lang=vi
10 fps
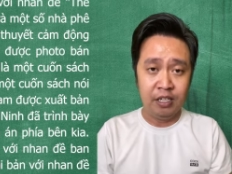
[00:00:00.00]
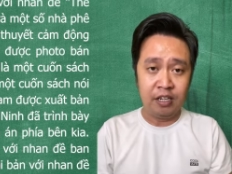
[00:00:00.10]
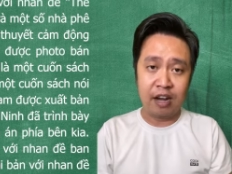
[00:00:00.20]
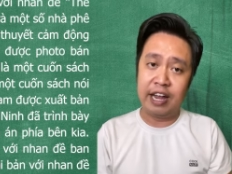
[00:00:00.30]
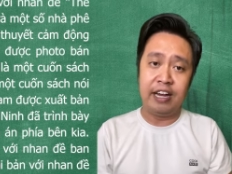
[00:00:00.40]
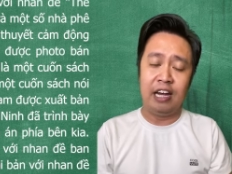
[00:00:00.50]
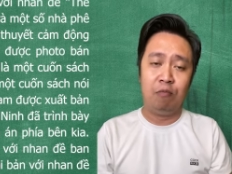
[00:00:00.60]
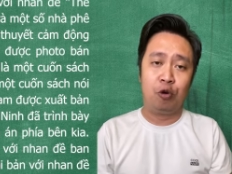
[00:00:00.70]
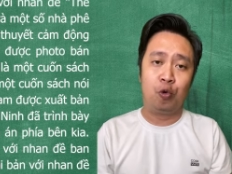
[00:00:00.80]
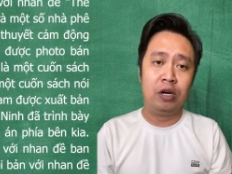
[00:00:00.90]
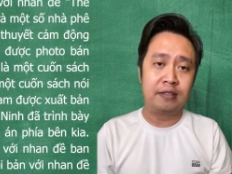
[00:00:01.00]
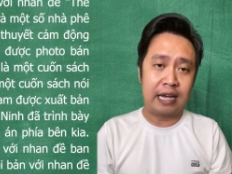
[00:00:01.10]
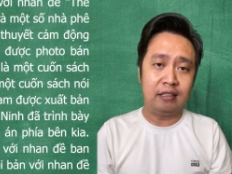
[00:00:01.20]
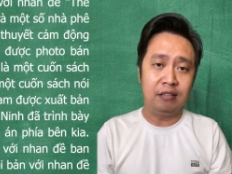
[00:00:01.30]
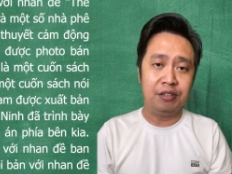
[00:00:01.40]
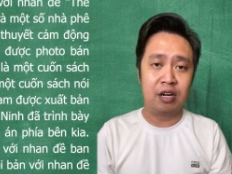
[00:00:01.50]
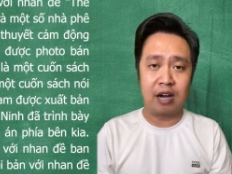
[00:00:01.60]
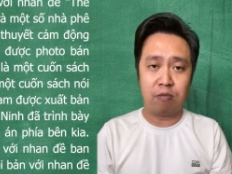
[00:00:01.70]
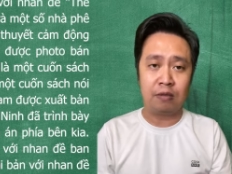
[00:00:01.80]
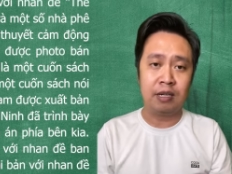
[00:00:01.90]
Đây là một cuốn sách được
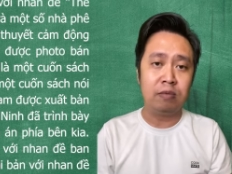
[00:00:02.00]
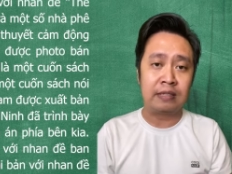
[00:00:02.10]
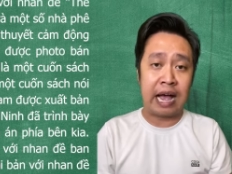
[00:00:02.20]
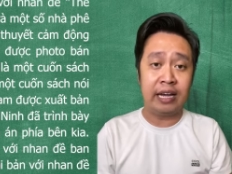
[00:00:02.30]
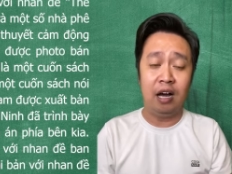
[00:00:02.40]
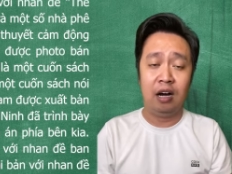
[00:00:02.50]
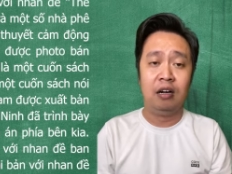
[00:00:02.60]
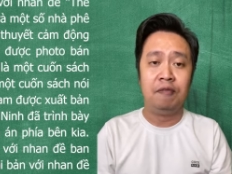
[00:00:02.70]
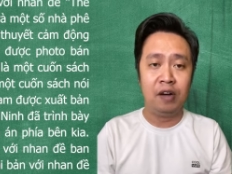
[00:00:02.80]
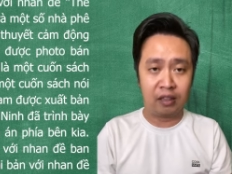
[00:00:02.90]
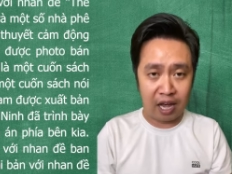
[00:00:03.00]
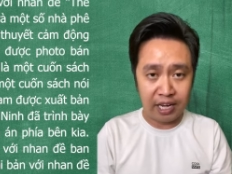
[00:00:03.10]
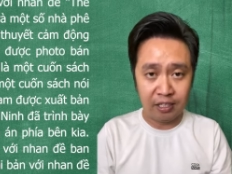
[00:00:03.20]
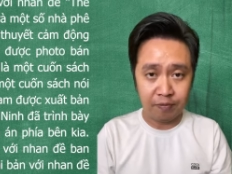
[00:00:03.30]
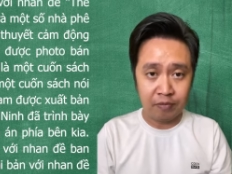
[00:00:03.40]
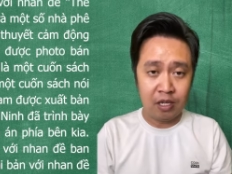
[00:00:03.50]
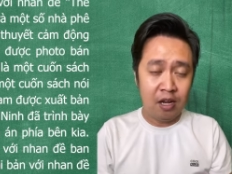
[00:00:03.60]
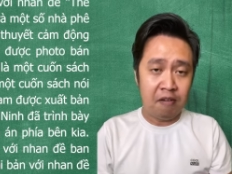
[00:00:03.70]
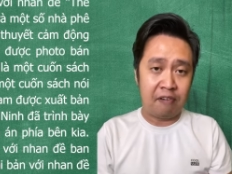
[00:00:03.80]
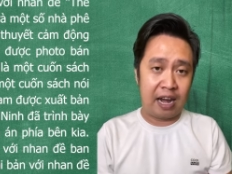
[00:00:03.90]
đọc rộng rãi ở phương Tây
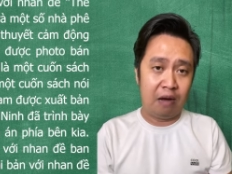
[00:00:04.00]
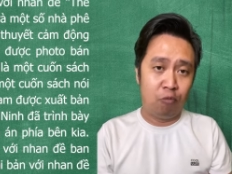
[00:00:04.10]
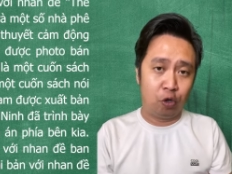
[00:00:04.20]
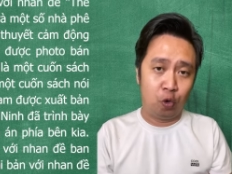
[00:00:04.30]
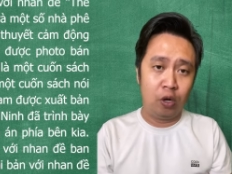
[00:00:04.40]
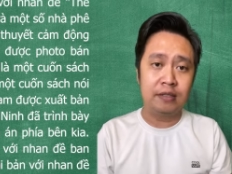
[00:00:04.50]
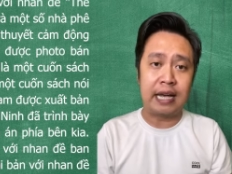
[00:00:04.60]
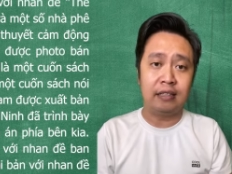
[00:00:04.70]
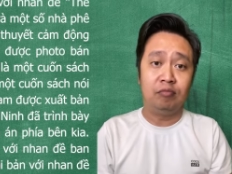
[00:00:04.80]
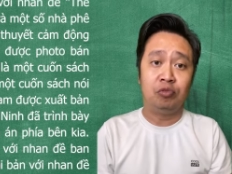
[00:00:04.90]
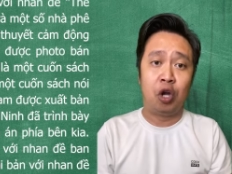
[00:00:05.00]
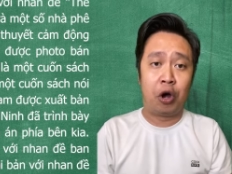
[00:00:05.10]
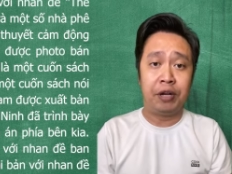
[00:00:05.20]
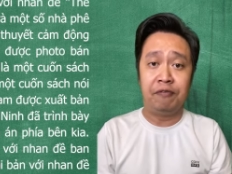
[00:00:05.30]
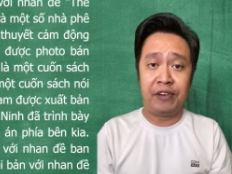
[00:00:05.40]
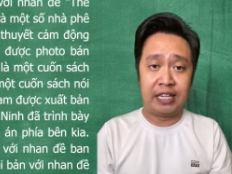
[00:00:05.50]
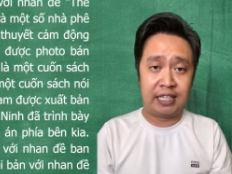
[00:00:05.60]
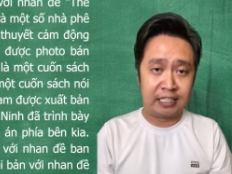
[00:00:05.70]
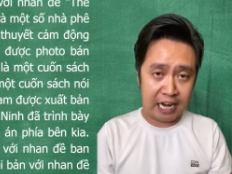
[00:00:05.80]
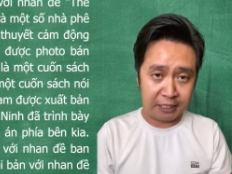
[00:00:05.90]
và là một cuốn sách nói về
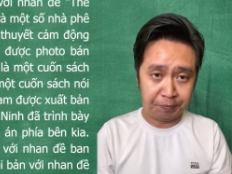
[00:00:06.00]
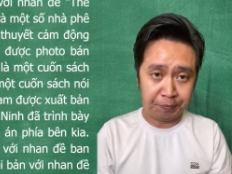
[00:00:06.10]
chiến tranh